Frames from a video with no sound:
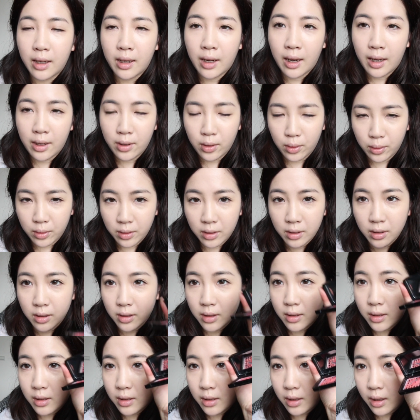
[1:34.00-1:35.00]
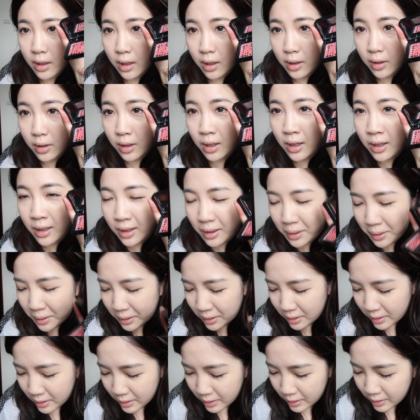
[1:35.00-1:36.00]
它有一个是掉了，
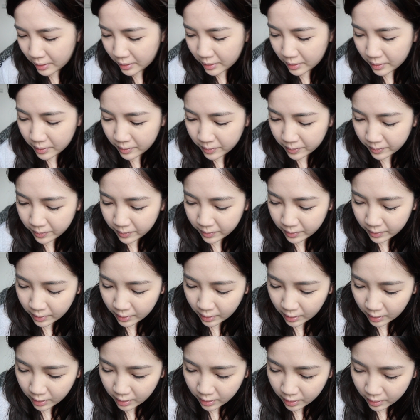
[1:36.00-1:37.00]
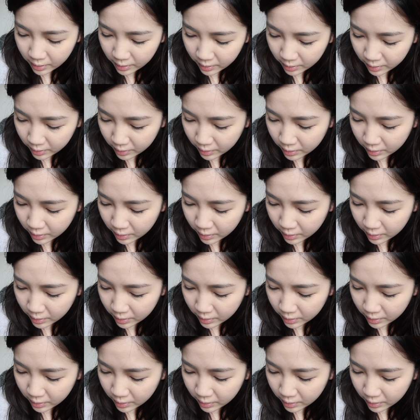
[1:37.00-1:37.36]
然后